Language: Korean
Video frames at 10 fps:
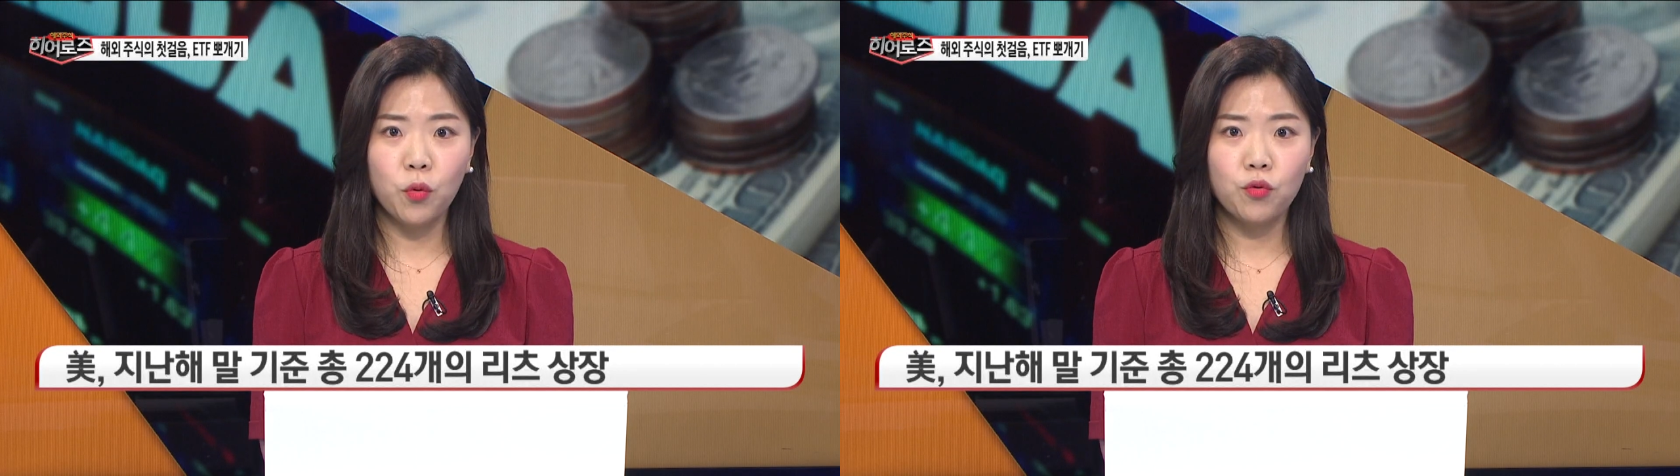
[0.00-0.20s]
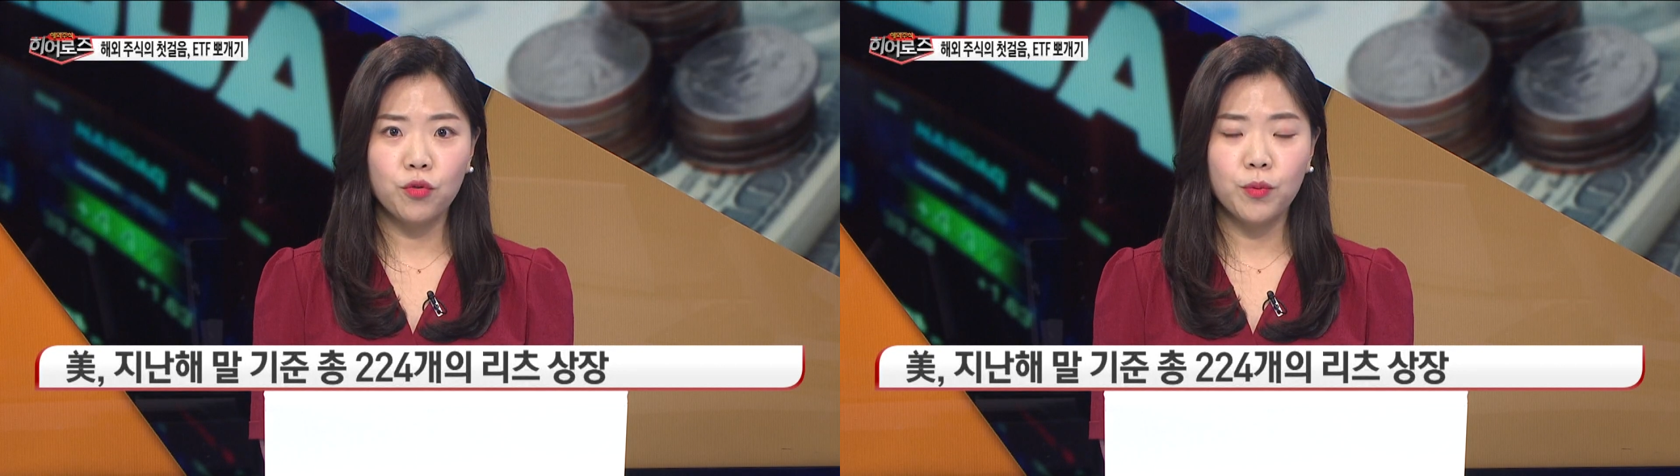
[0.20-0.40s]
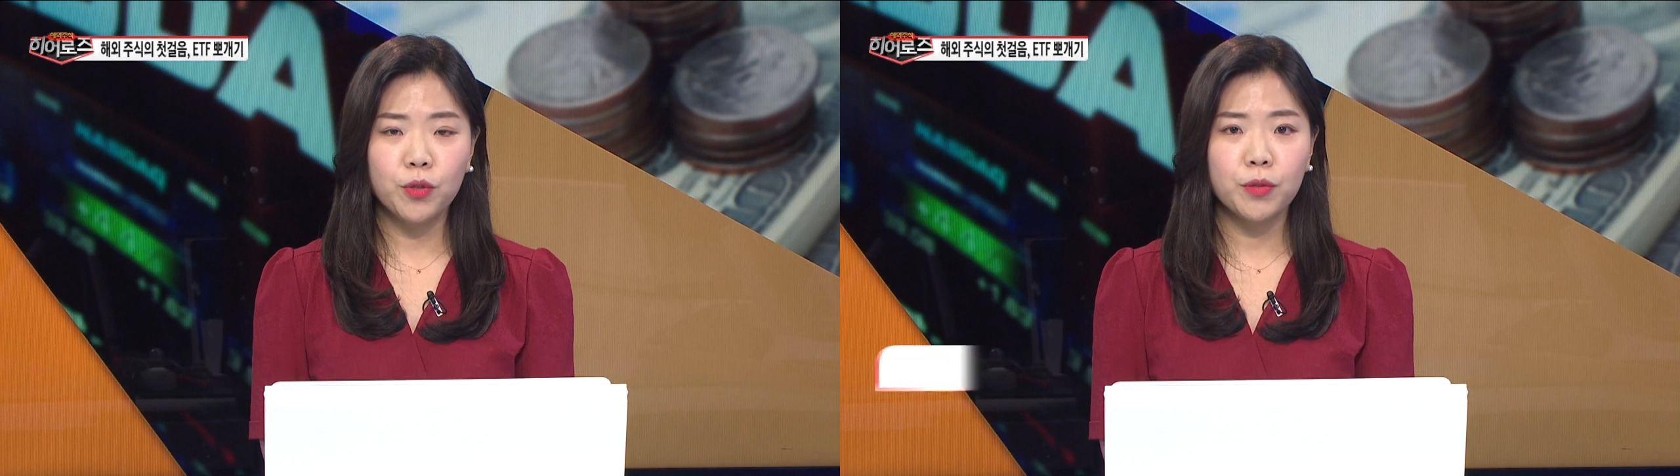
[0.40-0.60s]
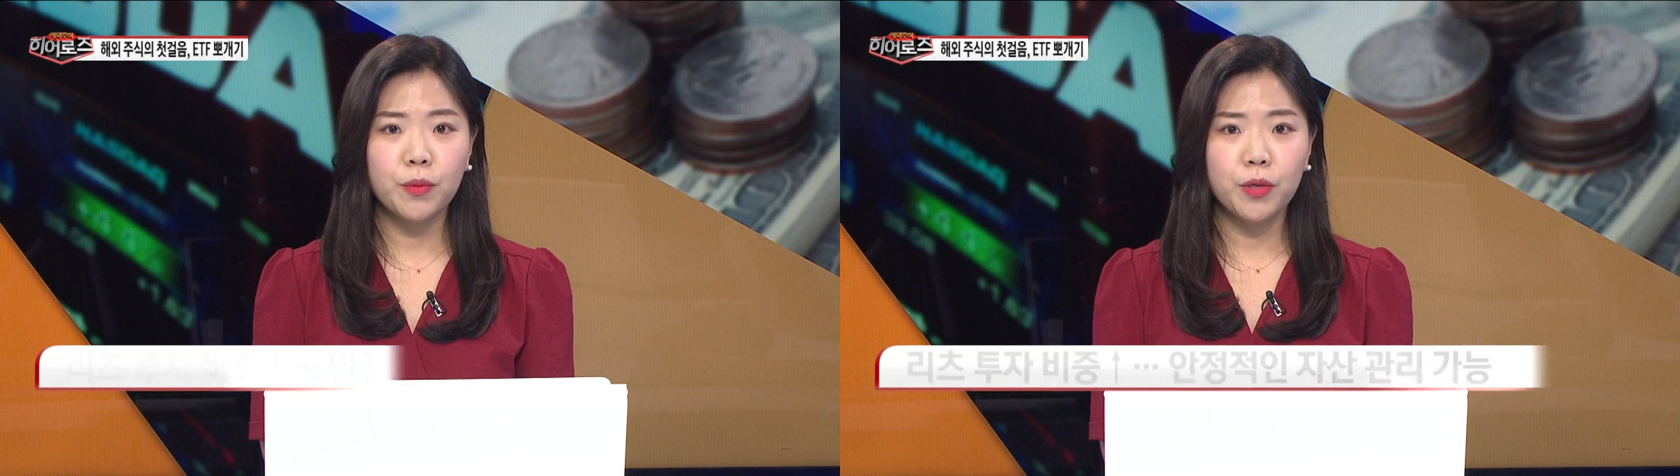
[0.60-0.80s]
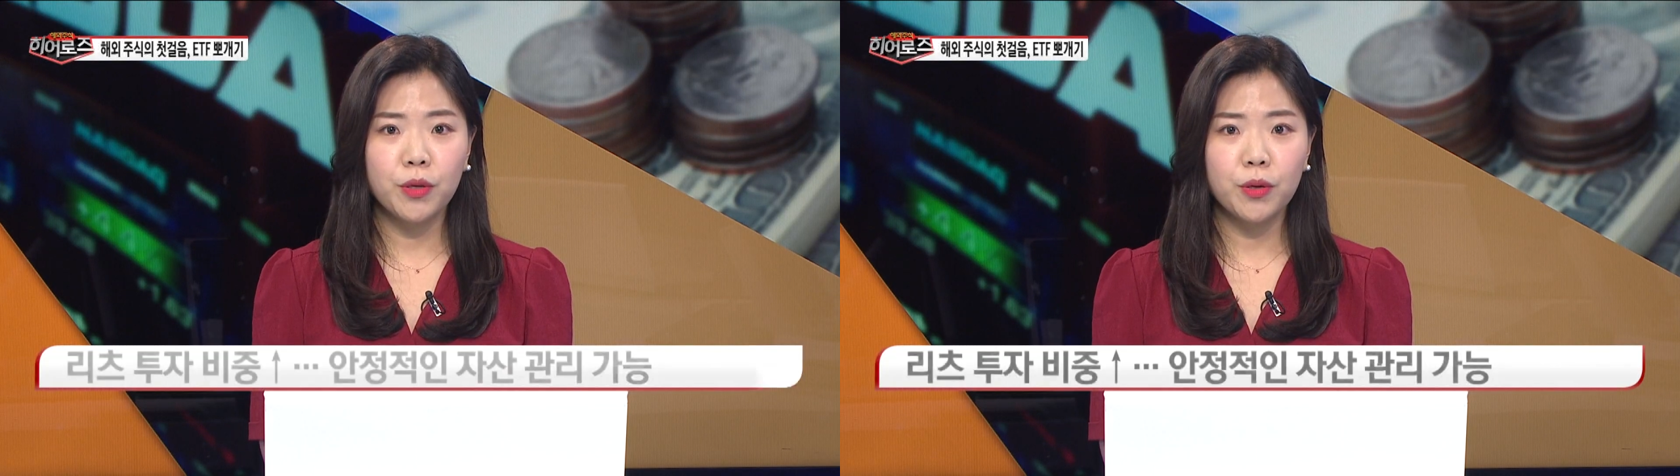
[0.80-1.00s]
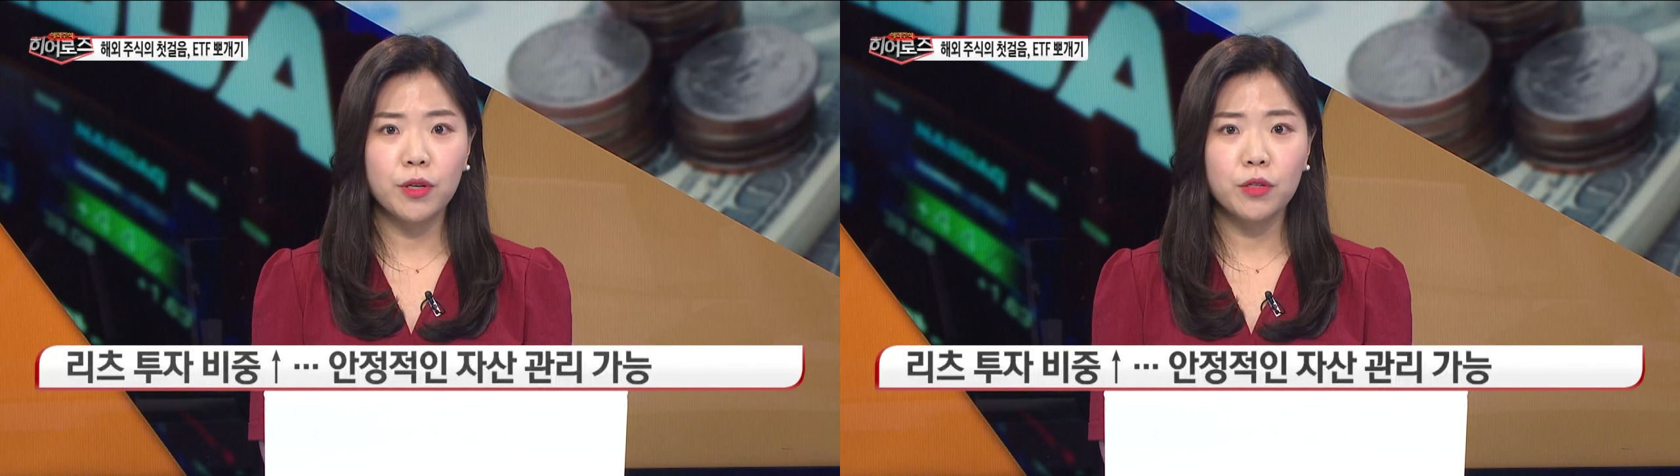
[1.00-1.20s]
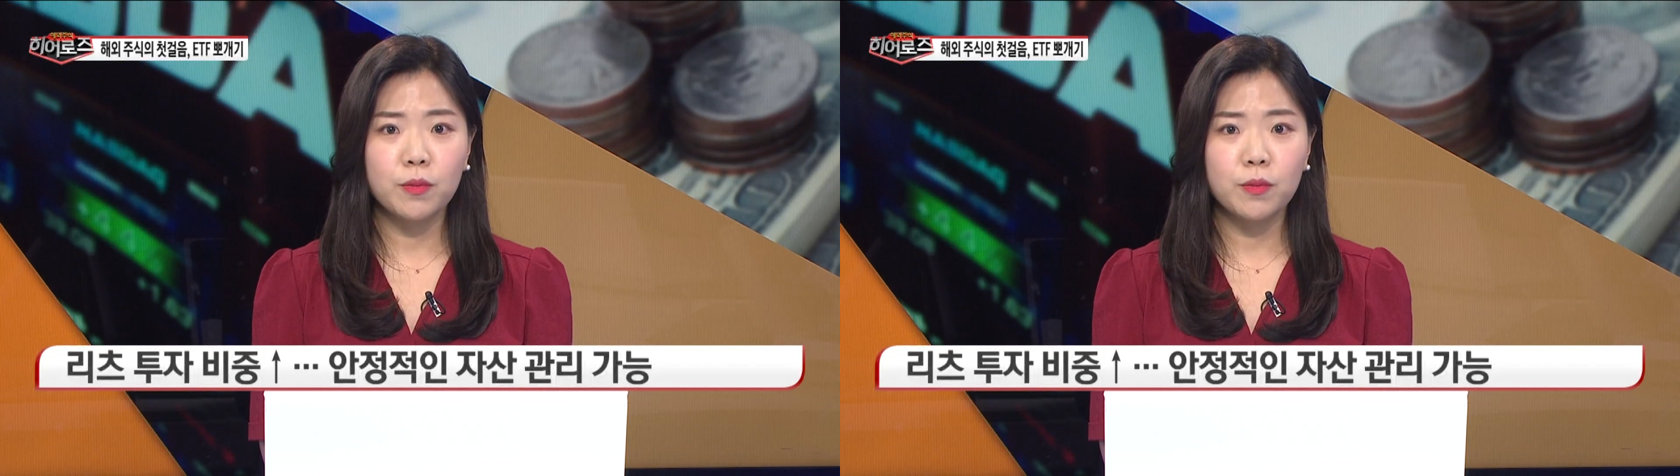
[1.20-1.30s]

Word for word: 노후 포트폴리오를